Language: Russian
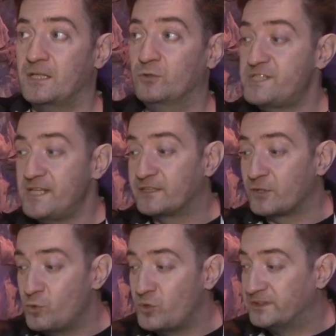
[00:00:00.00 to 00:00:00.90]
Но
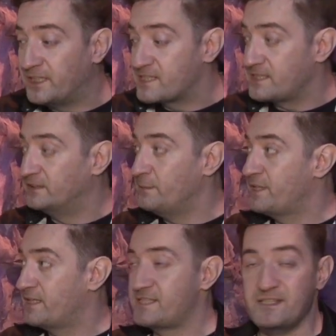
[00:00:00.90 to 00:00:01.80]
театр кукол так стал
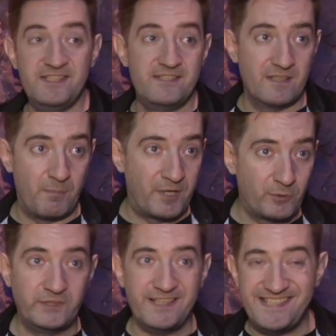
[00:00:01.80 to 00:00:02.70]
набирать
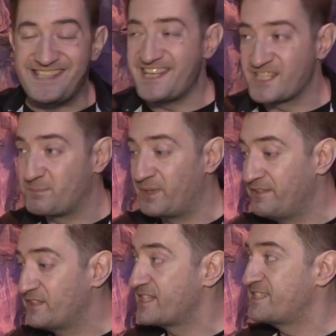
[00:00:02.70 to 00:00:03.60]
обороты, интерес
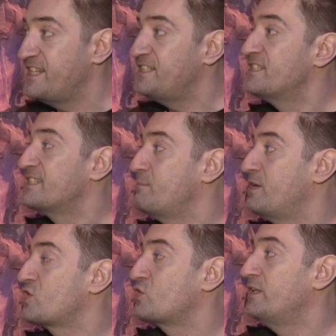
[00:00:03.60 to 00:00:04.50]
появился зрительский
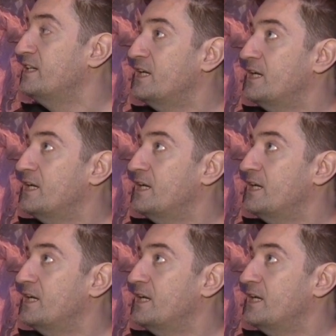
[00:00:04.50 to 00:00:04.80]
большой.